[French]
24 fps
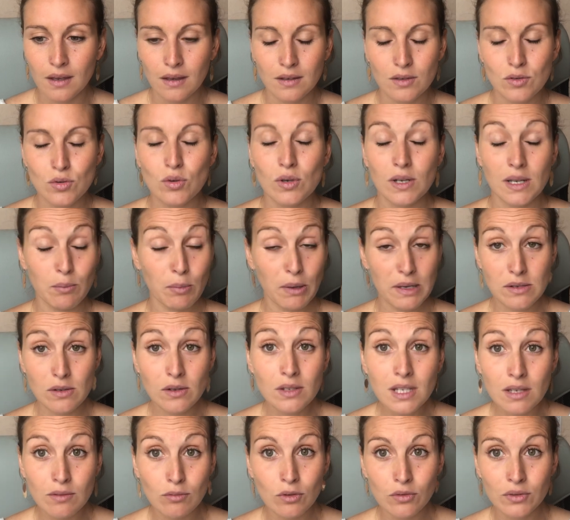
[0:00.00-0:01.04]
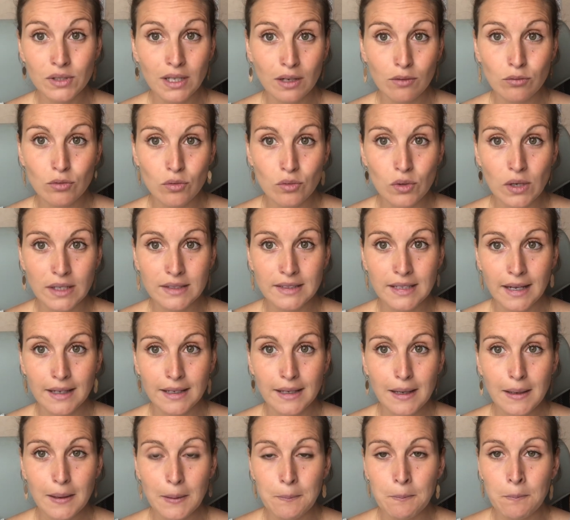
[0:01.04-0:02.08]
sur les personnes qui vont venir vous voir
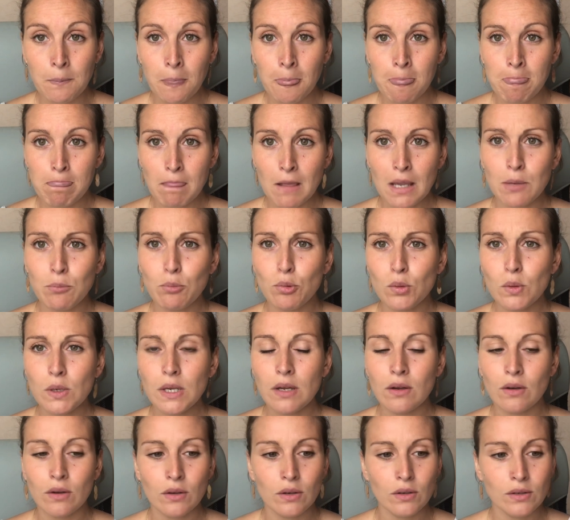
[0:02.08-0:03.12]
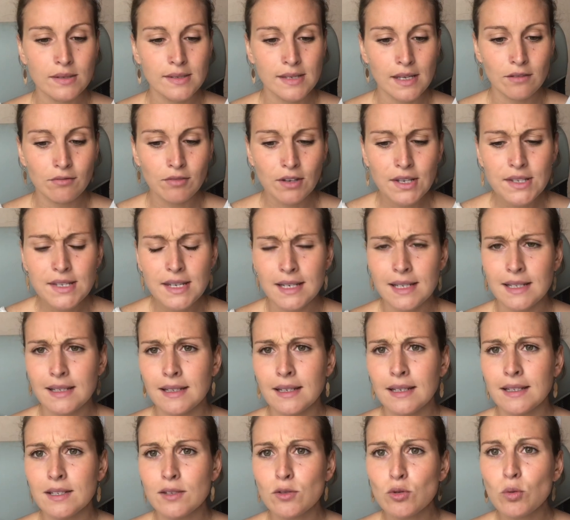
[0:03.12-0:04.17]
derrière Et puis, euh, cette phrase, elle
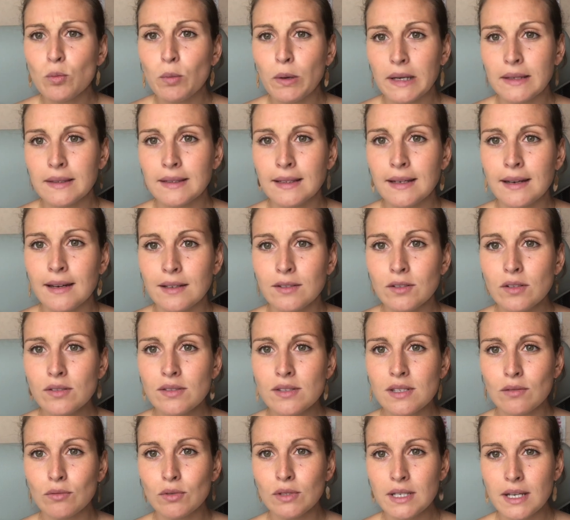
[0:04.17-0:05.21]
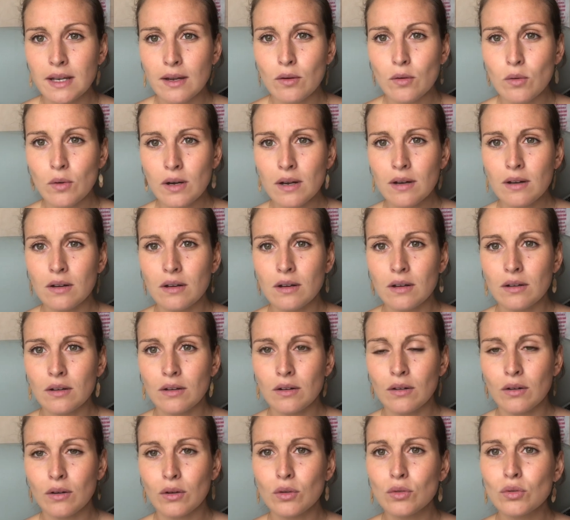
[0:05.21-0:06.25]
est, super dégradante. Ça veut dire quoi
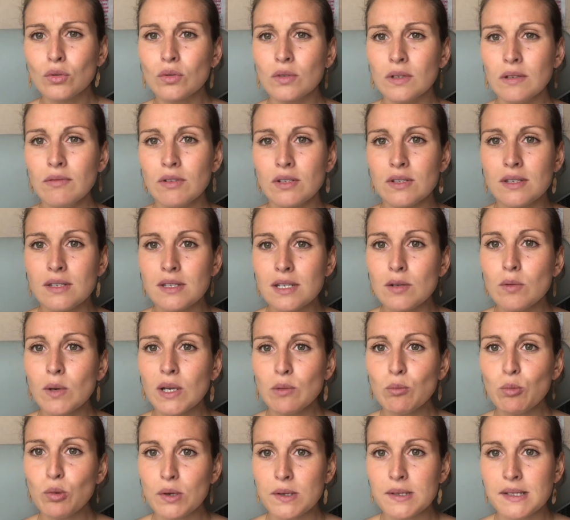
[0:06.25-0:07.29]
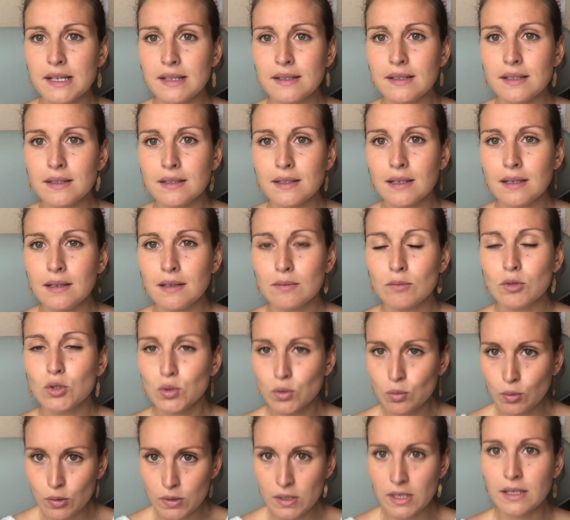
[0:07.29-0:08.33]
Retrouvez Retrouver votre silhouette pour cet été. je
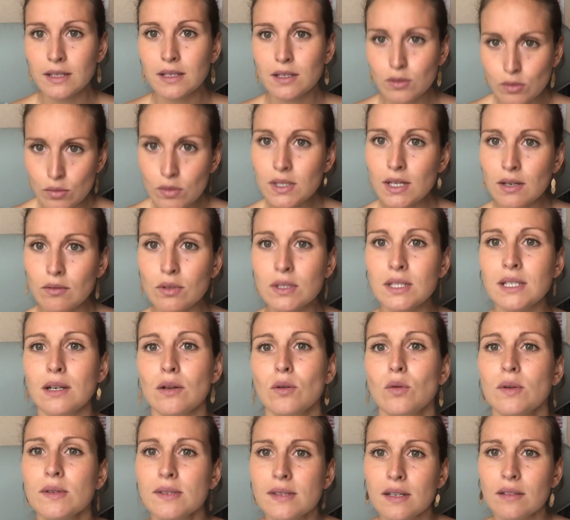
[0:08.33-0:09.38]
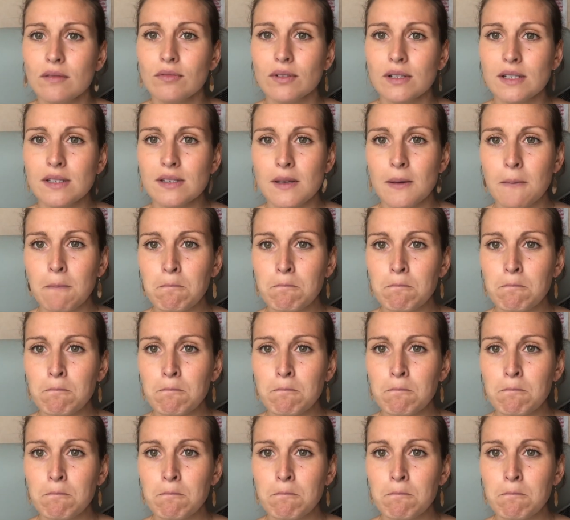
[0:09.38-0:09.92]
vous pose la question, ça veut dire quoi cette phrase